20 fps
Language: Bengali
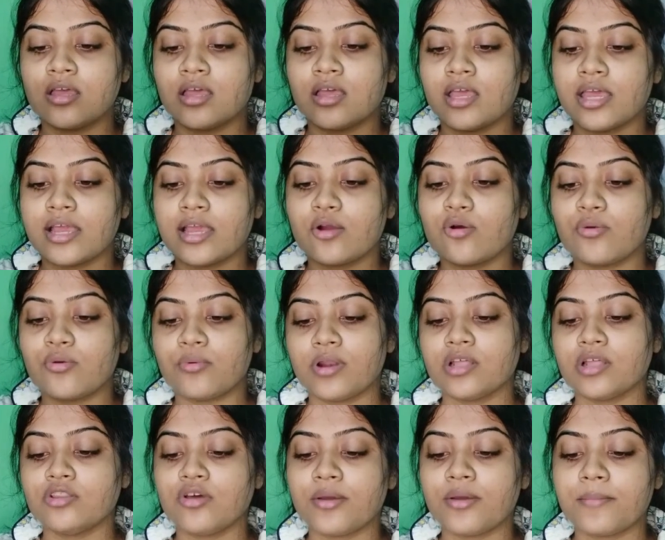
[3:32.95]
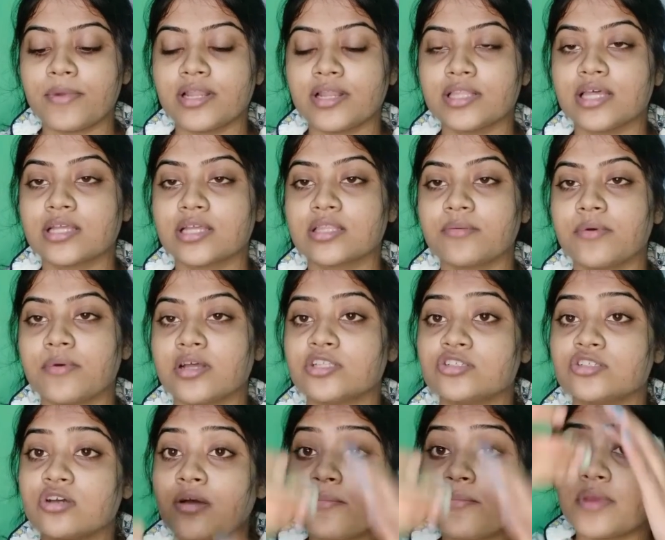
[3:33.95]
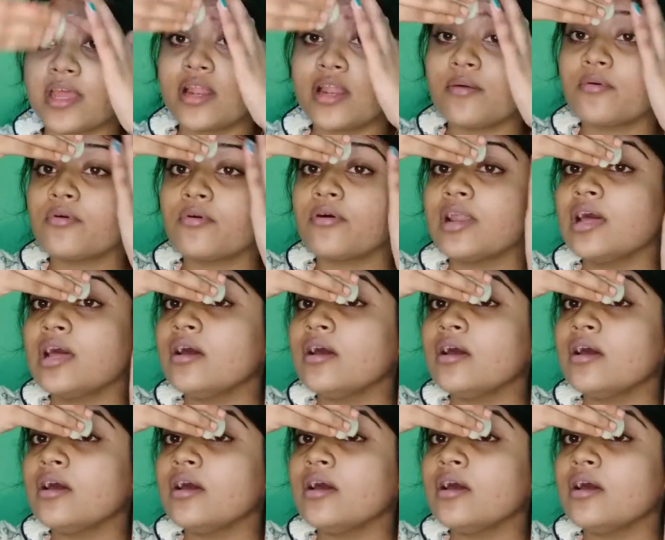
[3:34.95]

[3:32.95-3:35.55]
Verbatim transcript: এ করব না তো এবারে দেখতে পাচ্ছ আমি এরম করে